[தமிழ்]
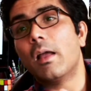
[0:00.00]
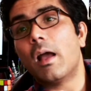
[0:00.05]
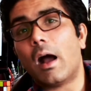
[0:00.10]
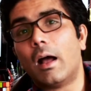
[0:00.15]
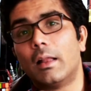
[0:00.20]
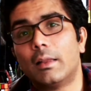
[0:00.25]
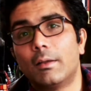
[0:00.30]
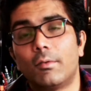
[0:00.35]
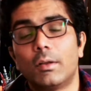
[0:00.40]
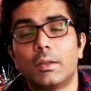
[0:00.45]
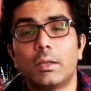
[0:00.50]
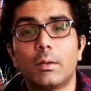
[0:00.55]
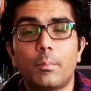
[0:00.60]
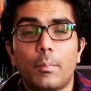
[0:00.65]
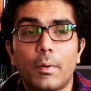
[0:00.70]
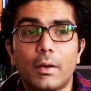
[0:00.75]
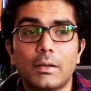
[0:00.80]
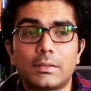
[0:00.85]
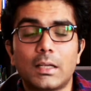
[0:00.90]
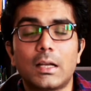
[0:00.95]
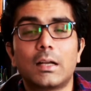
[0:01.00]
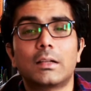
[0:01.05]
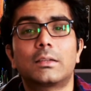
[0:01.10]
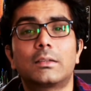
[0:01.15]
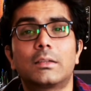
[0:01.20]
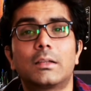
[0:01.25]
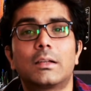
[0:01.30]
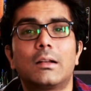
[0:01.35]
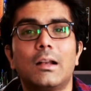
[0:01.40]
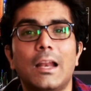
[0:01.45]
அதை வந்து பெருசாக
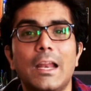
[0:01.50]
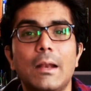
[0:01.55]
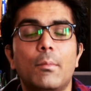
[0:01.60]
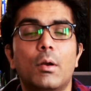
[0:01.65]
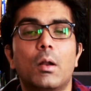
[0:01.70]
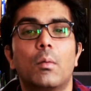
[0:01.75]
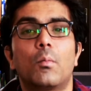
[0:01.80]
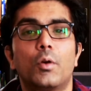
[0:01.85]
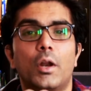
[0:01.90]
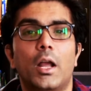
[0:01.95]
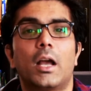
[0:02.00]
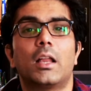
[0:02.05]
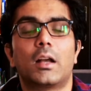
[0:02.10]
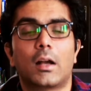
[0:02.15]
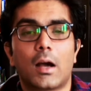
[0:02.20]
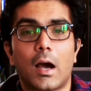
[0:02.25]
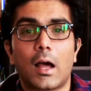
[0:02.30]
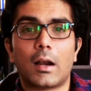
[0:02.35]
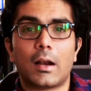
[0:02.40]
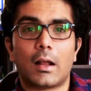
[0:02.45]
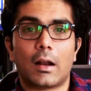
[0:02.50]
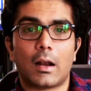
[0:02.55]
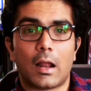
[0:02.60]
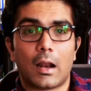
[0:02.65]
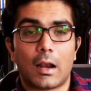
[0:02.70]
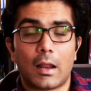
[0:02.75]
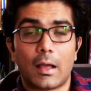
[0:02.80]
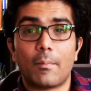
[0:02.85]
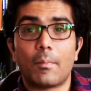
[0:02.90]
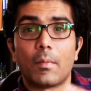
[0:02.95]
க்ளீன் பண்ண முடியாத
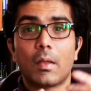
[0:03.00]
காரணங்களால்